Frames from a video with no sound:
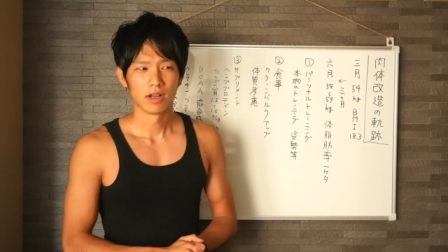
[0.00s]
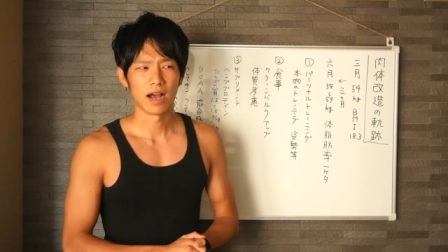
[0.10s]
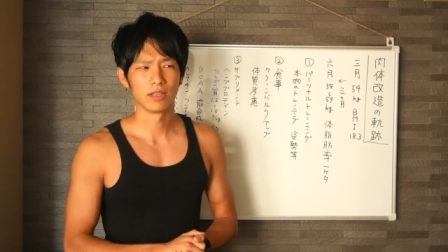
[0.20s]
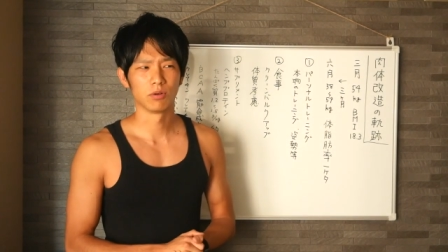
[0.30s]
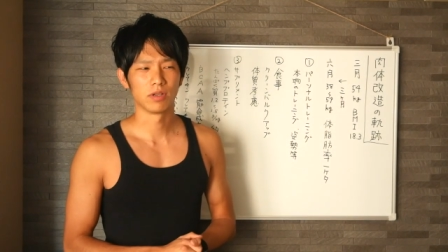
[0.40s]

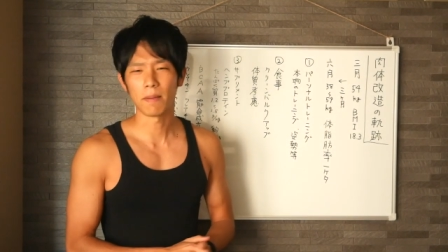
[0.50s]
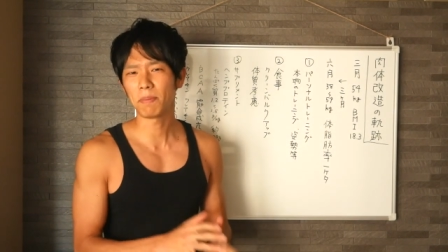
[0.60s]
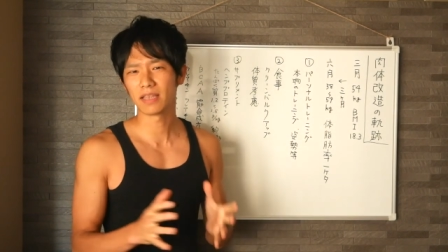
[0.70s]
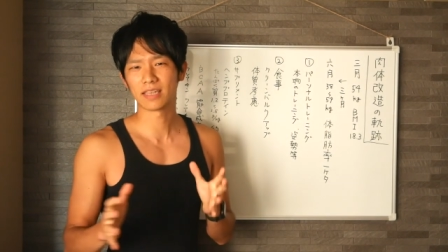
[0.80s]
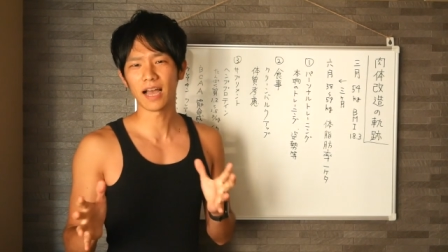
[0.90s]
あのやっ
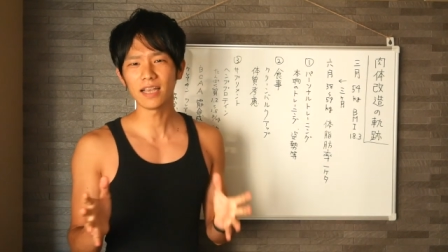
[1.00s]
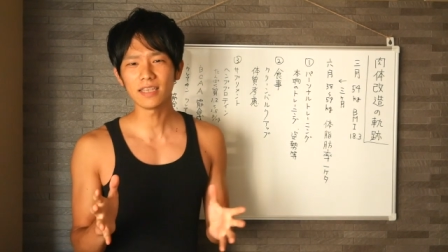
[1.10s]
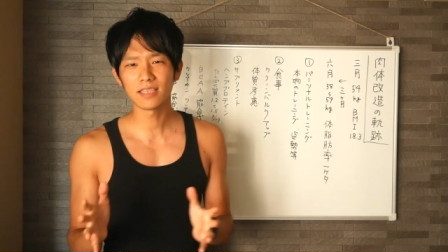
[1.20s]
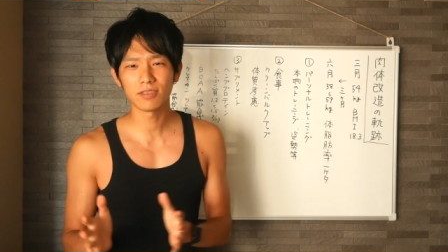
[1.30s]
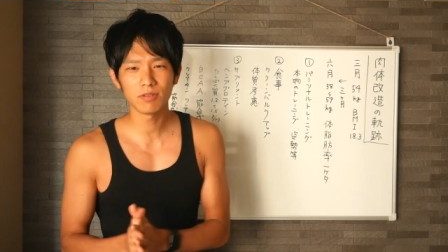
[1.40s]
ぱり
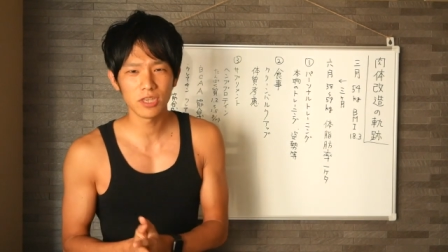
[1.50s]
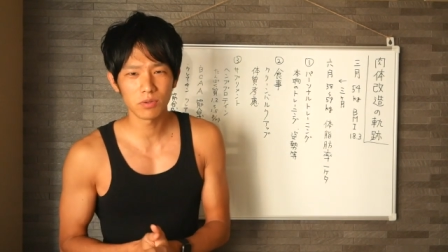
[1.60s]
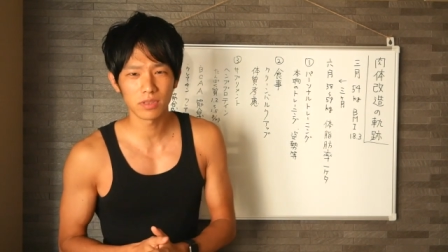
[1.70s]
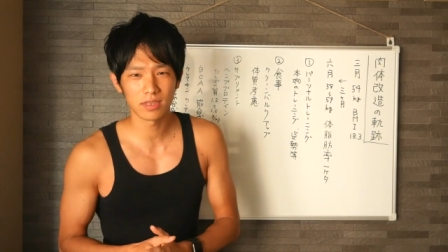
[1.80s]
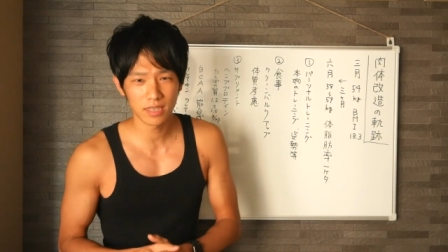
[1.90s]
体質に
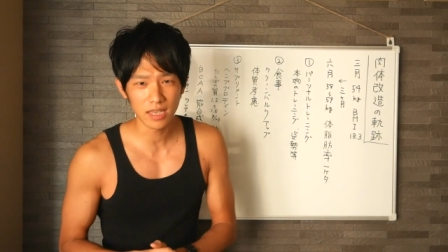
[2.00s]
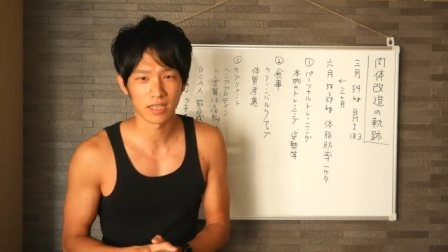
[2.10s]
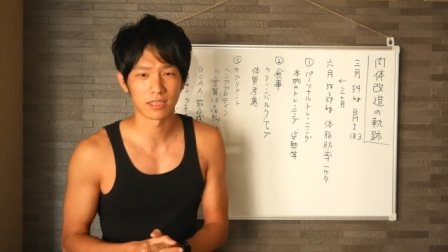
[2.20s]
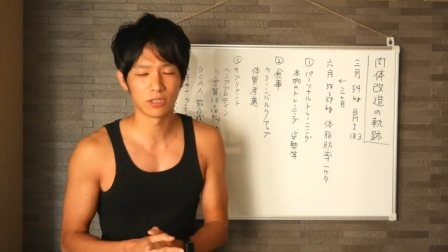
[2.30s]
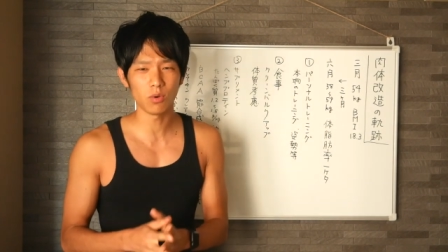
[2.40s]
よっ
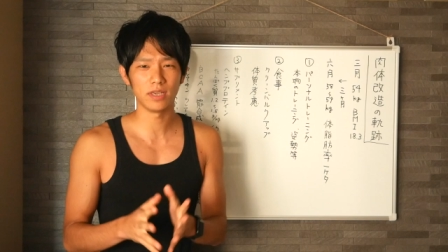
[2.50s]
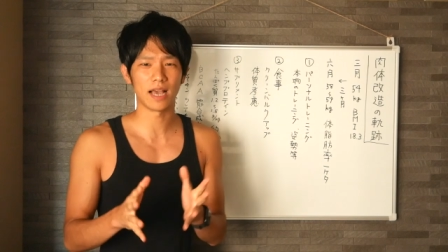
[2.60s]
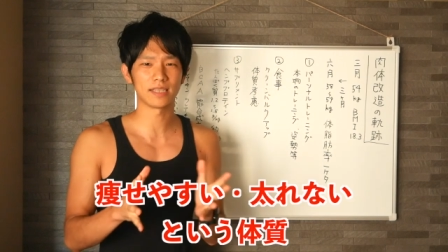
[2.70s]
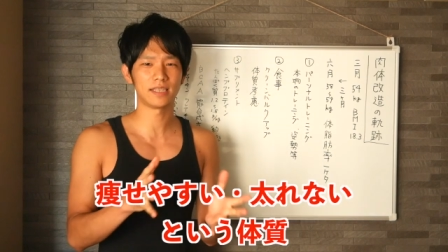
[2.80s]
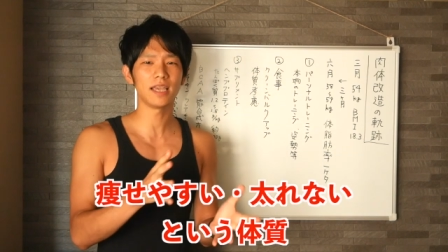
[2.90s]
てすごい
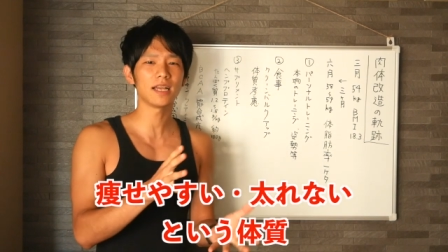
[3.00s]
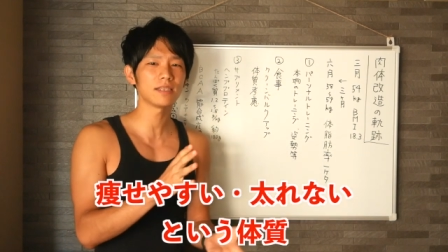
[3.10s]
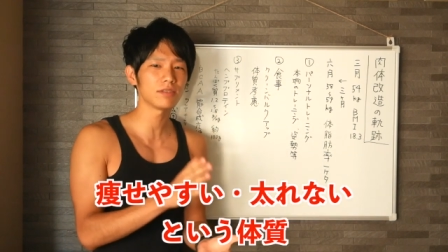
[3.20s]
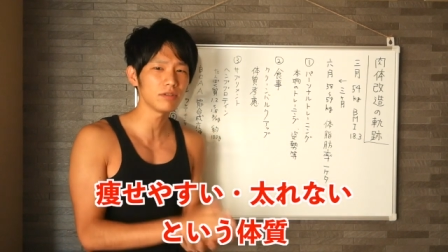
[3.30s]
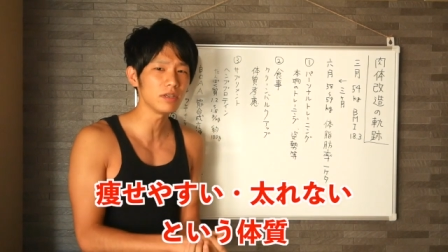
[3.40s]
痩せ
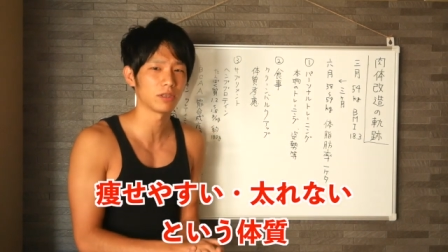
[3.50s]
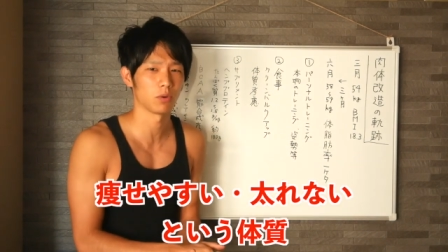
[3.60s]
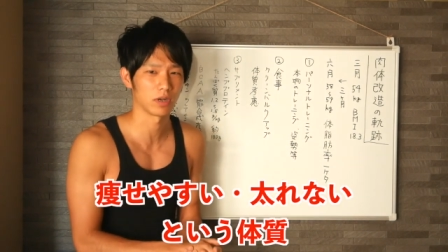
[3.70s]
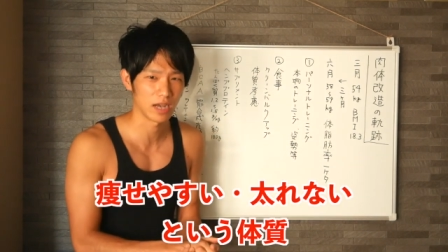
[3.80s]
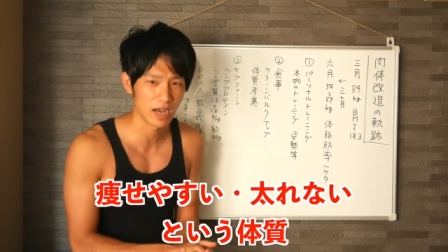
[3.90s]
やすい
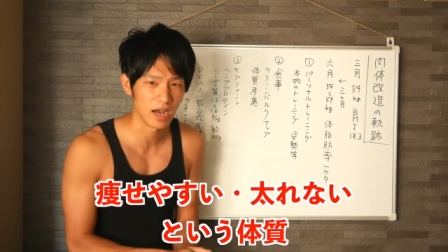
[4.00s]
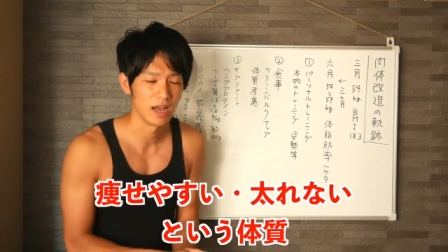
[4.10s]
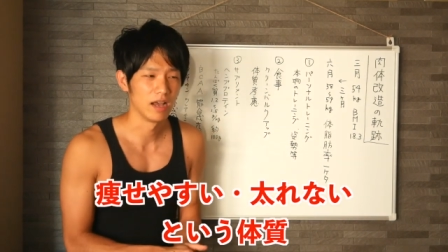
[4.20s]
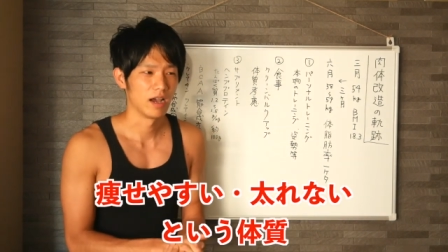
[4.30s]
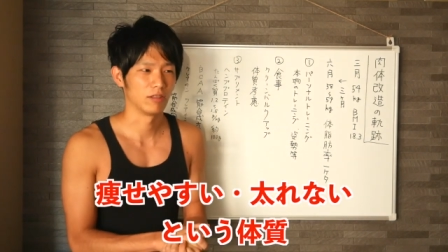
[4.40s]
と
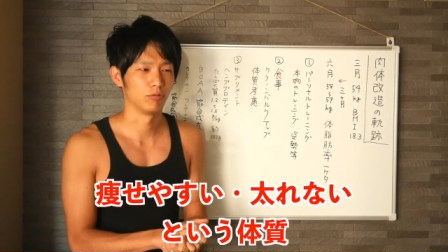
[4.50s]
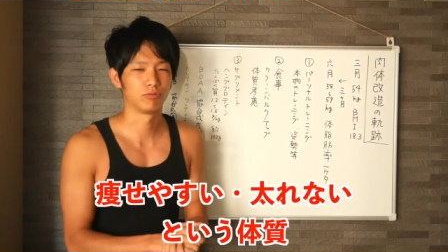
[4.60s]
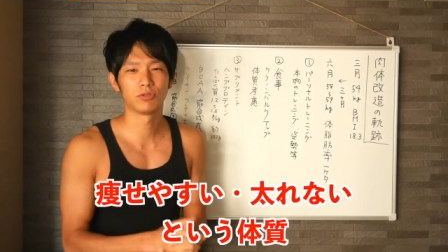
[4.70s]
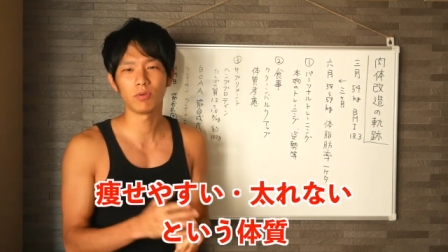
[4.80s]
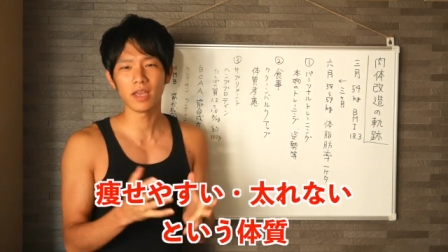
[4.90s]
かあの
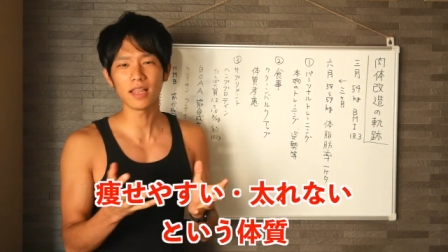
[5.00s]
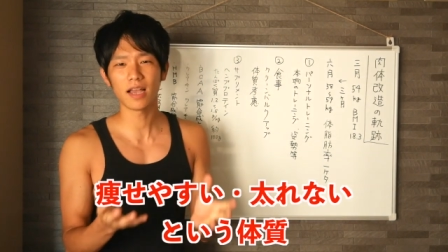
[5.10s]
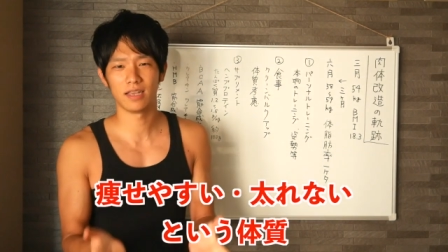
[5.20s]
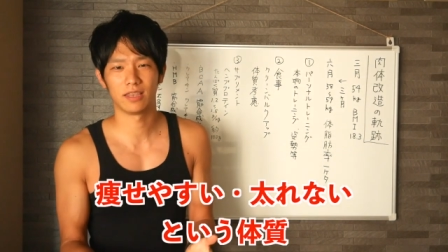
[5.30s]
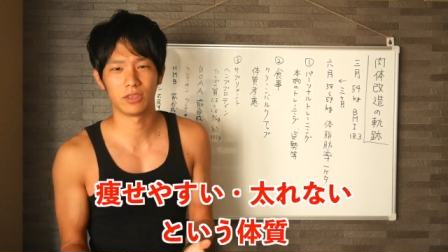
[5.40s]
太れ
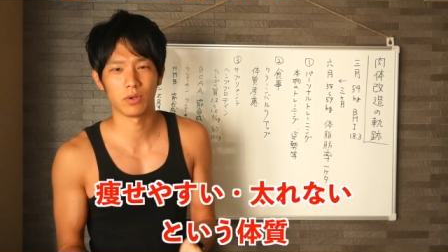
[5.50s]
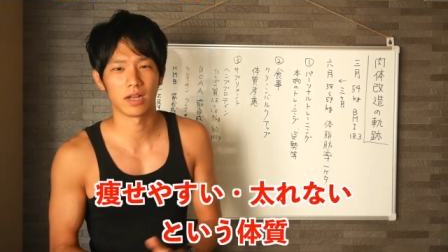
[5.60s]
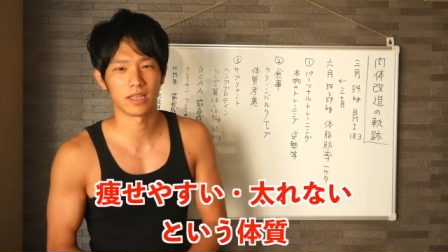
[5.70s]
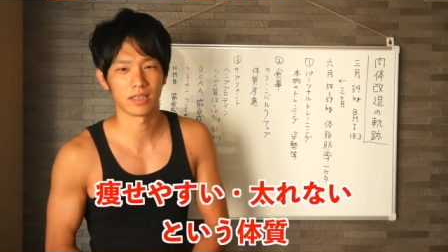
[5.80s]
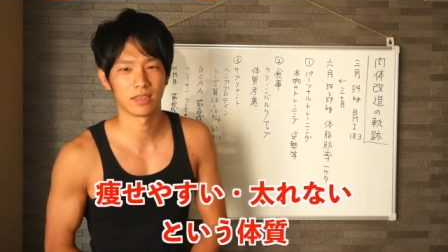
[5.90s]
ないっていう
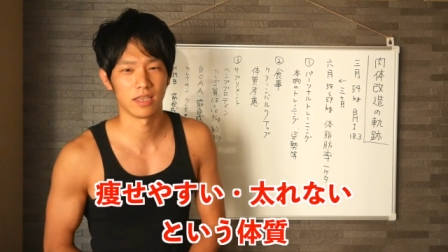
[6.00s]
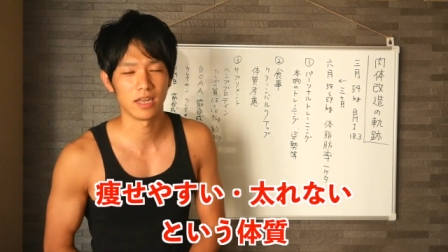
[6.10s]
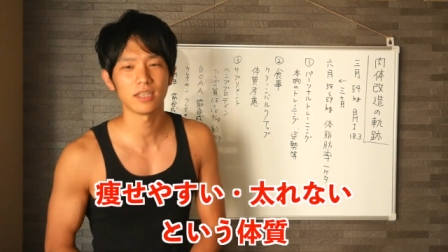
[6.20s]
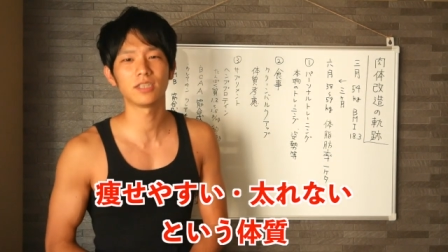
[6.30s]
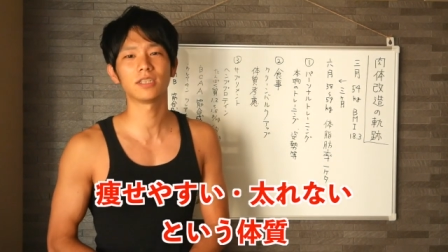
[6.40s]
方ってい
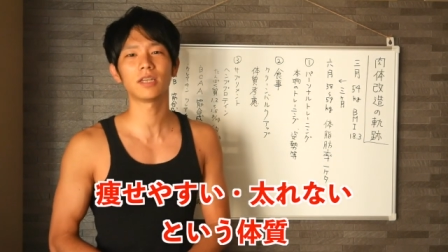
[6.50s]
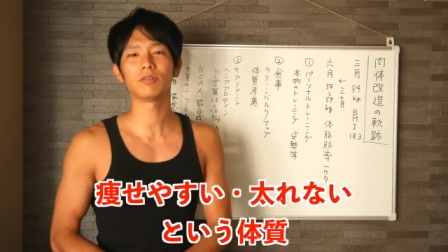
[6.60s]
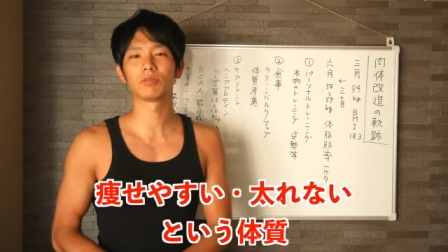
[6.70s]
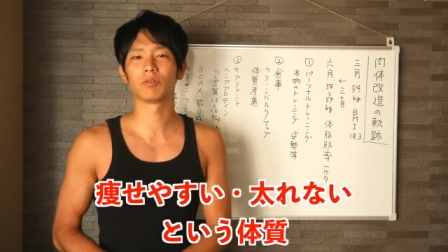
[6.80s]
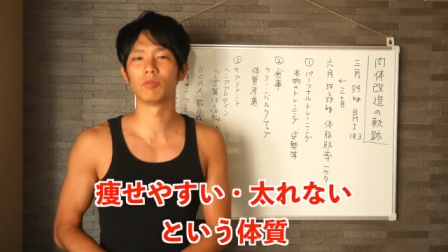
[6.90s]
らっしゃ
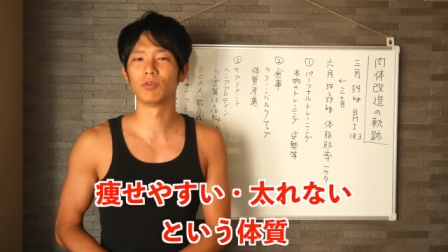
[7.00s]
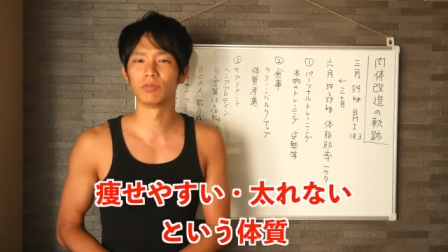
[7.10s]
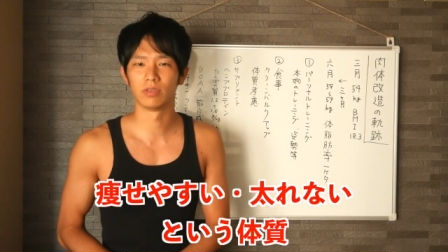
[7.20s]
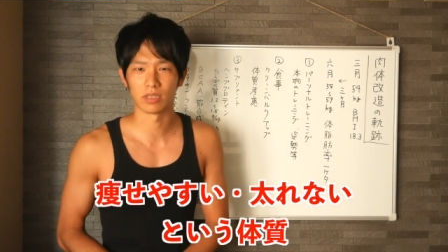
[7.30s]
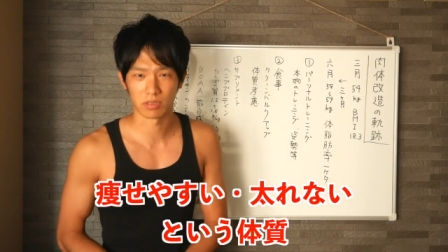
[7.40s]
ると思
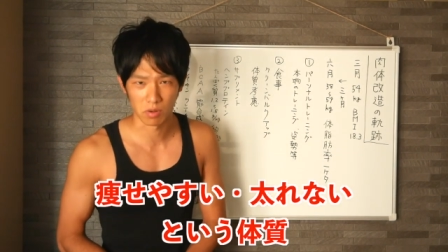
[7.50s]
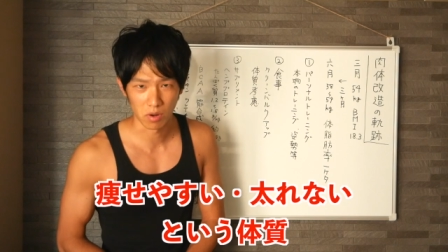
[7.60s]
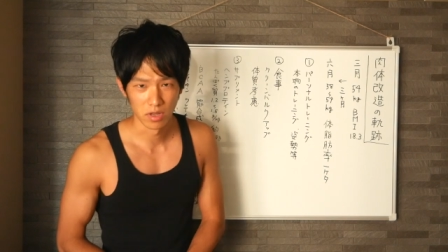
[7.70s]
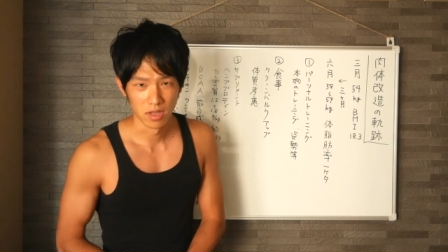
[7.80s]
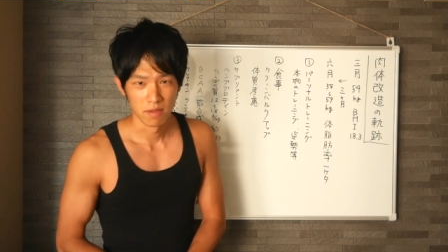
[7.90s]
うんです
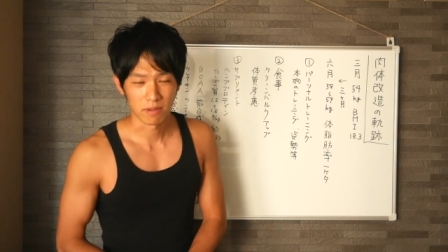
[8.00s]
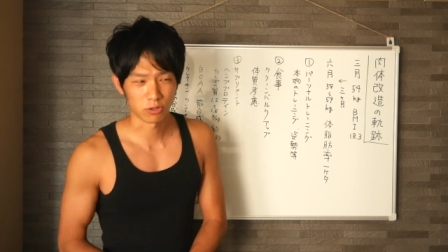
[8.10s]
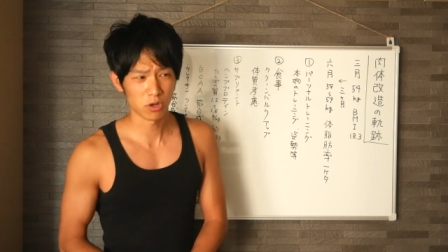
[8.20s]
よまあ、